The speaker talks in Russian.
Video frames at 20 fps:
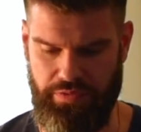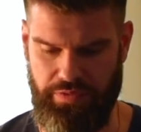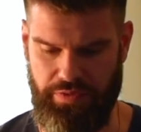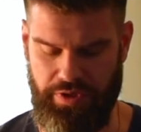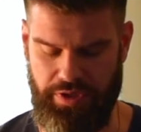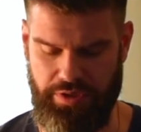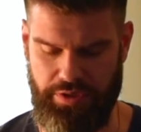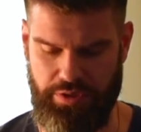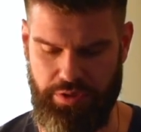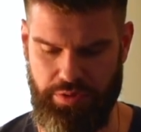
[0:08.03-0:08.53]

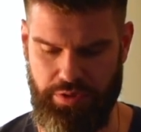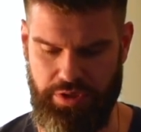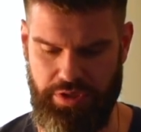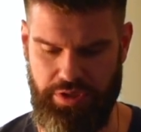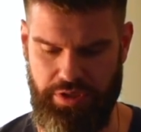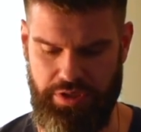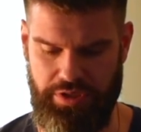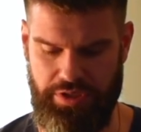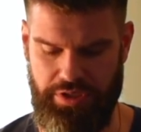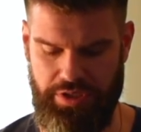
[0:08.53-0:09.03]

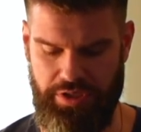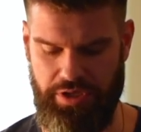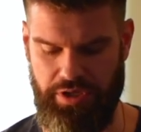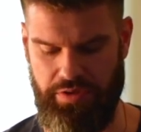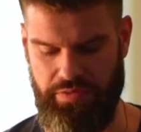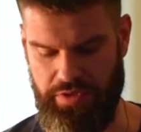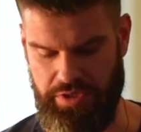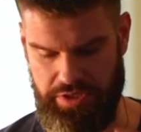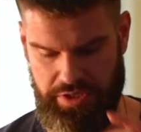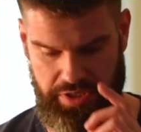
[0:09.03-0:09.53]
французский
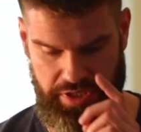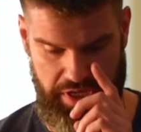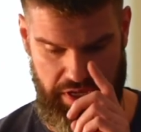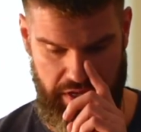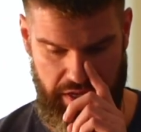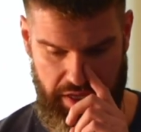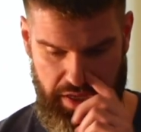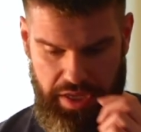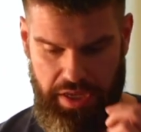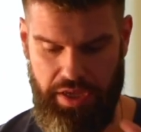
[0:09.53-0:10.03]
сервис,
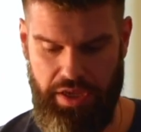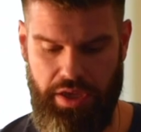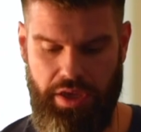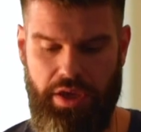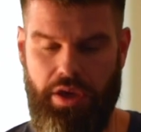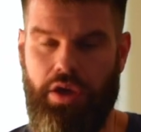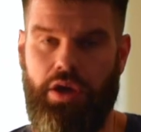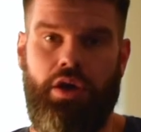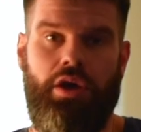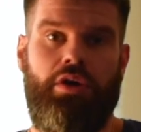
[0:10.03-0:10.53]

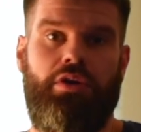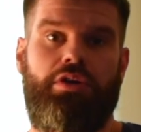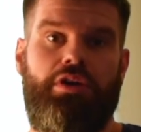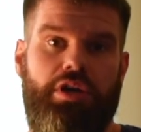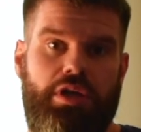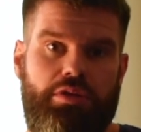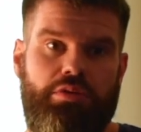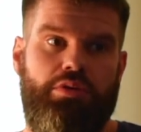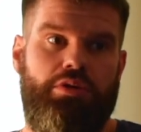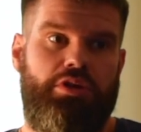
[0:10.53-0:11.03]

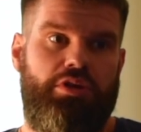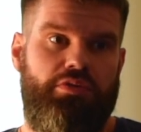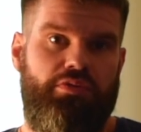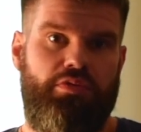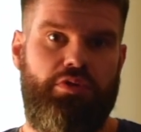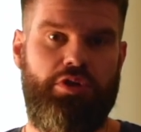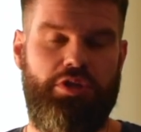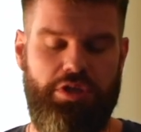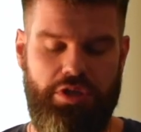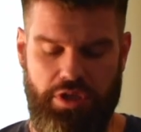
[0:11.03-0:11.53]
который
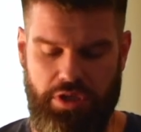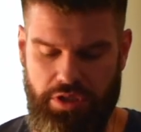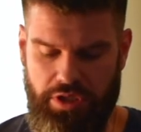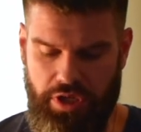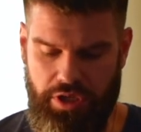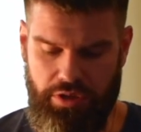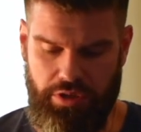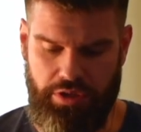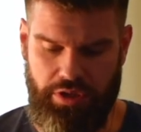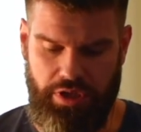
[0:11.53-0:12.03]
вроде как
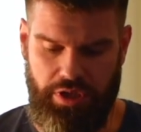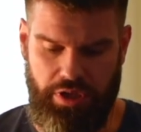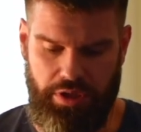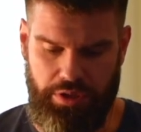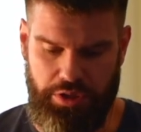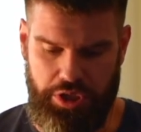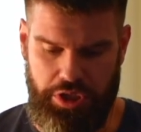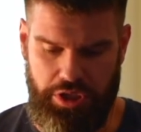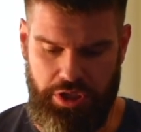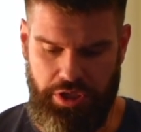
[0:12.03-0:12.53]
дает
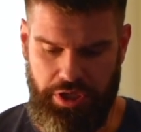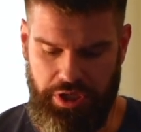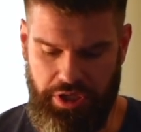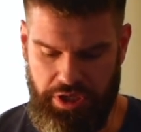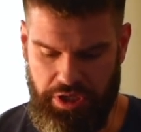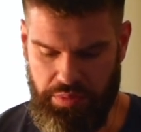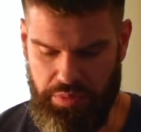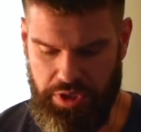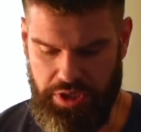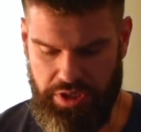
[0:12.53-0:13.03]
хорошие
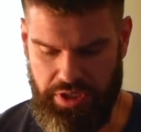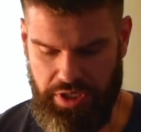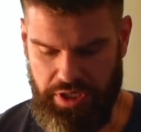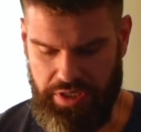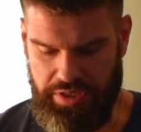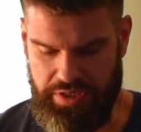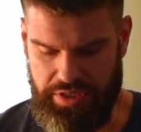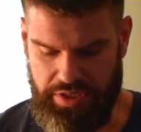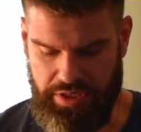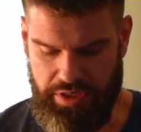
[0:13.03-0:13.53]

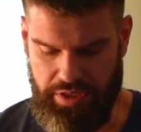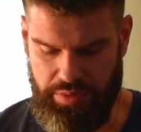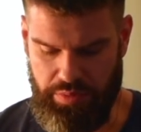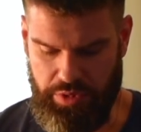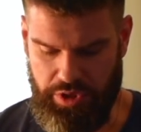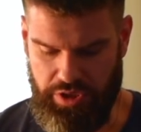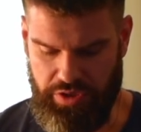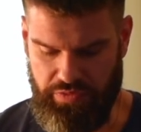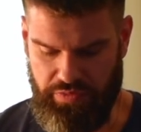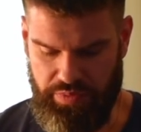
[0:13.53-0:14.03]
рекомендации.
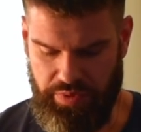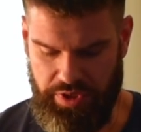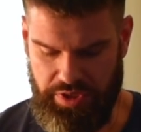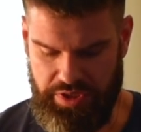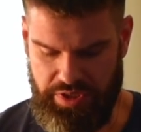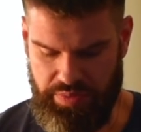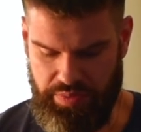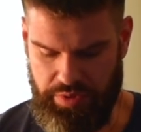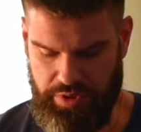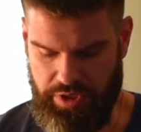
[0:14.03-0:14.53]
Мне, в
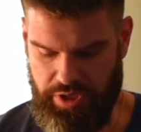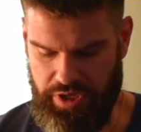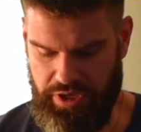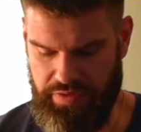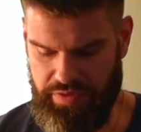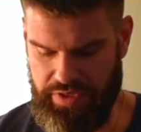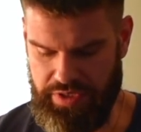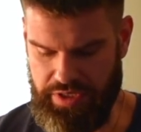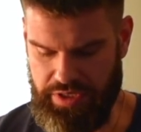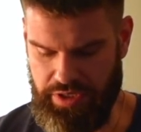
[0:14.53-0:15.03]
принципе,
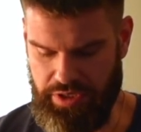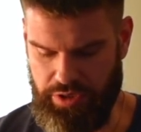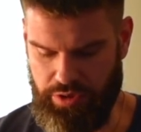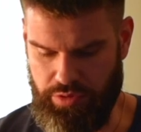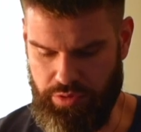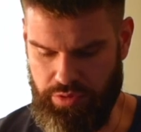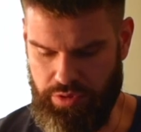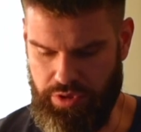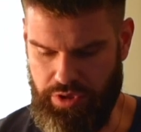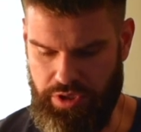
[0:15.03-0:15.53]
нравится.
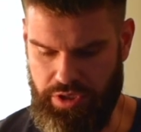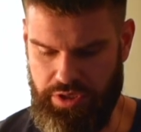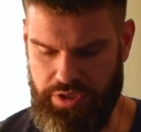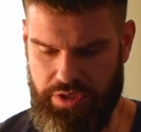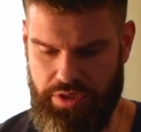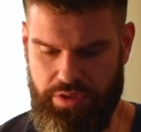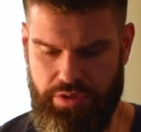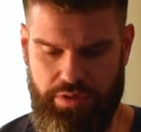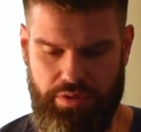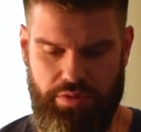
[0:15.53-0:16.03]
Тут
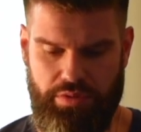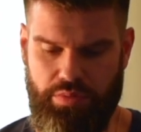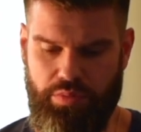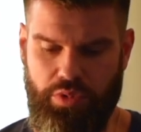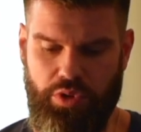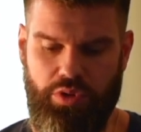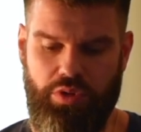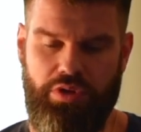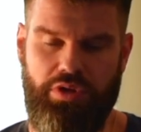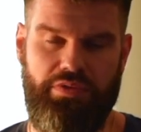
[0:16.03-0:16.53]
есть
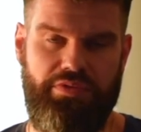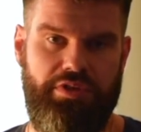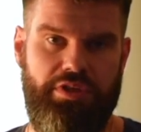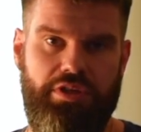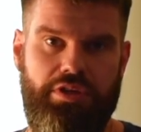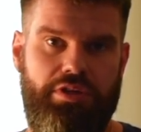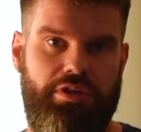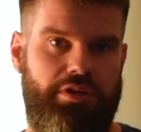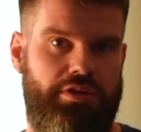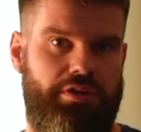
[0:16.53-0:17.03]
много
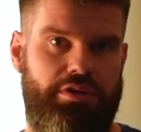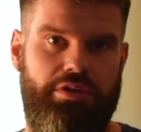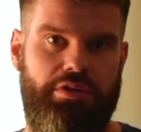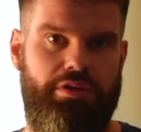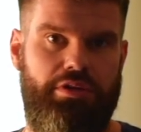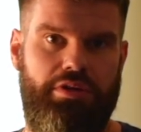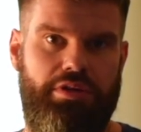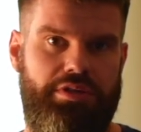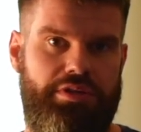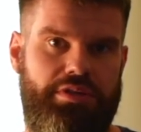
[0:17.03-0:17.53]
всякой
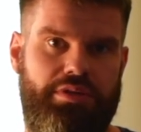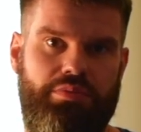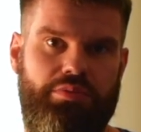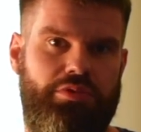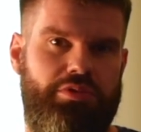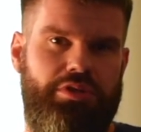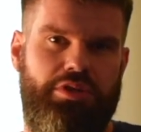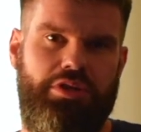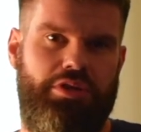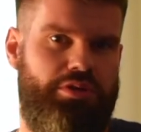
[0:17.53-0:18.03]
разной
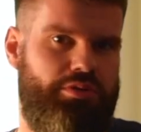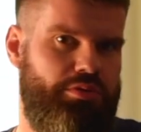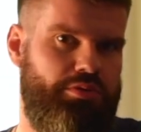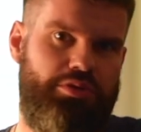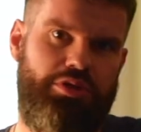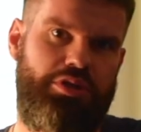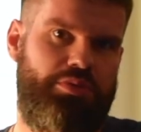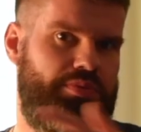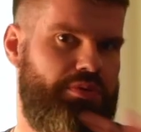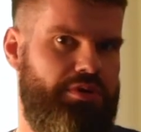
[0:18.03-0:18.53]
музыки, ну,
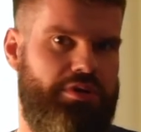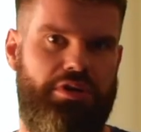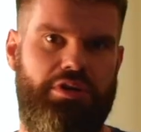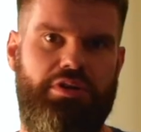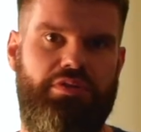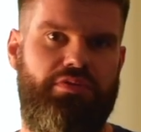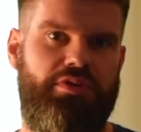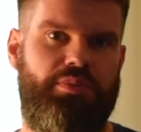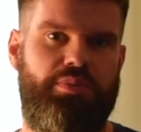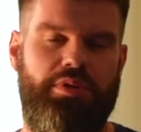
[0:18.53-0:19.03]
типа как
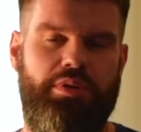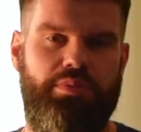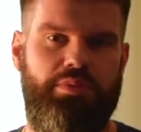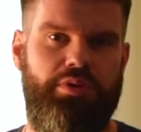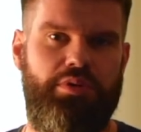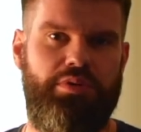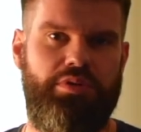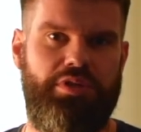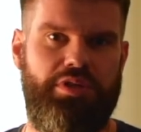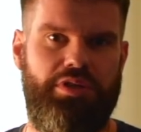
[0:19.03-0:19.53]
в Apple
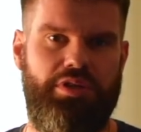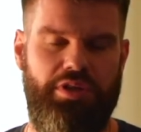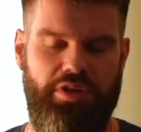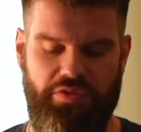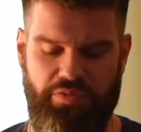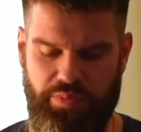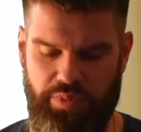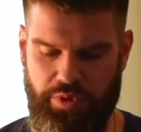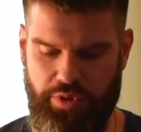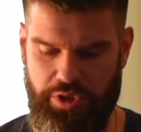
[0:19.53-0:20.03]
Music или
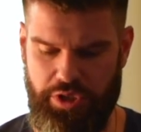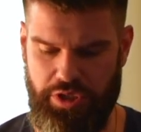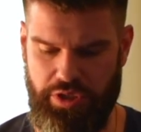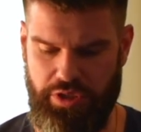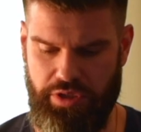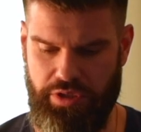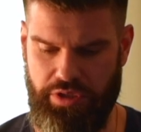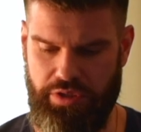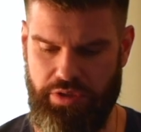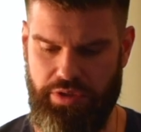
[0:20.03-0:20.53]
в
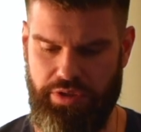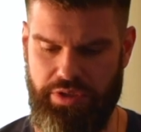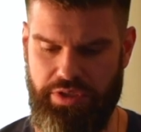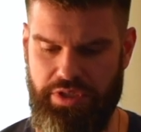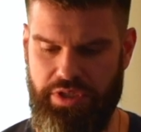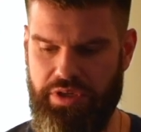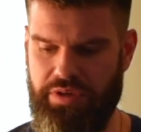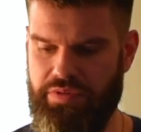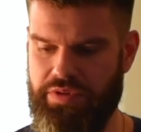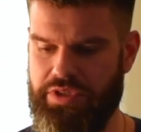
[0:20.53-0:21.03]
прочих э,
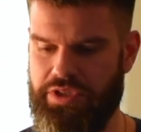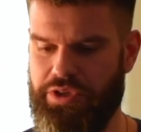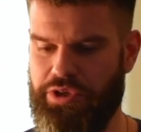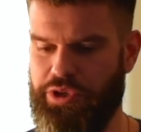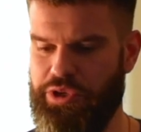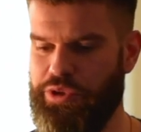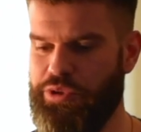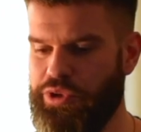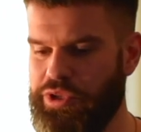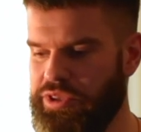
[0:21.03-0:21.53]
сервисах.
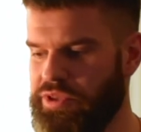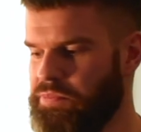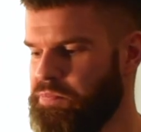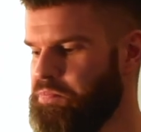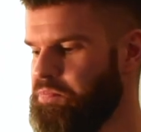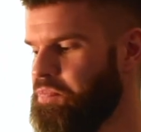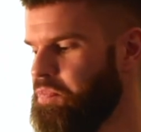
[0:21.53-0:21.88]
И он